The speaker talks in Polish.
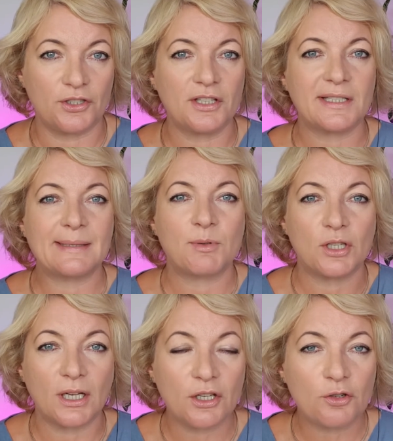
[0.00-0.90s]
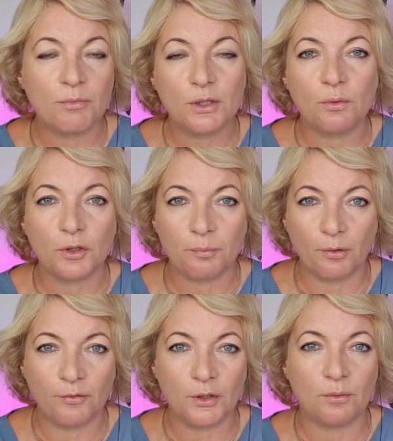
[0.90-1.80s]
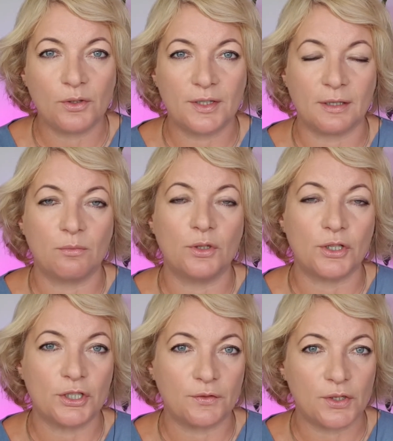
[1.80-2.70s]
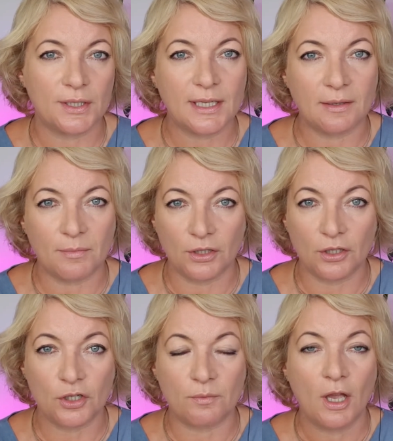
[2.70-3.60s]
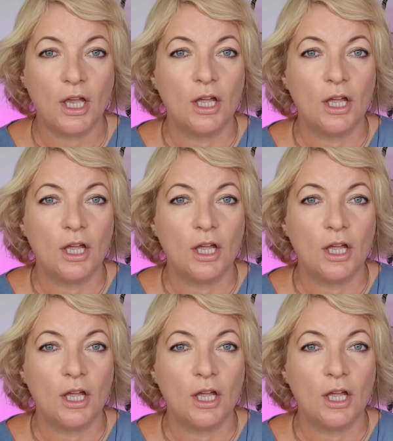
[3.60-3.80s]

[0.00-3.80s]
Nie, że sprzedajesz mydło i powidło i zajmujesz się wszystkim i niczym.